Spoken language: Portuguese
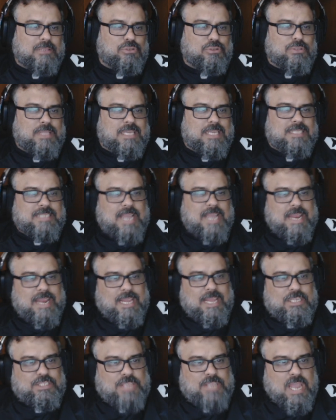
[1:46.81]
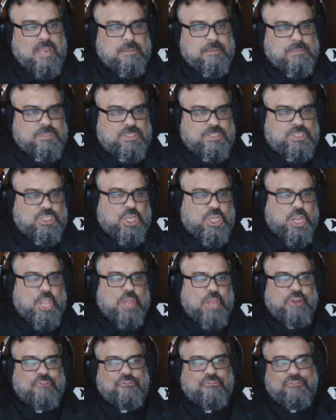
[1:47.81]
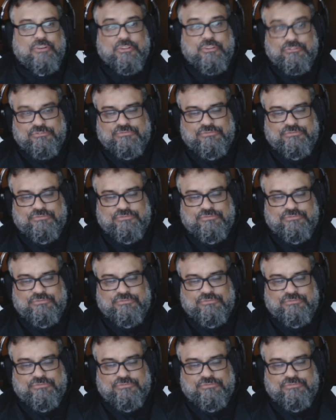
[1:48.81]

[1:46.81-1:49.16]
do designer James Kinfan,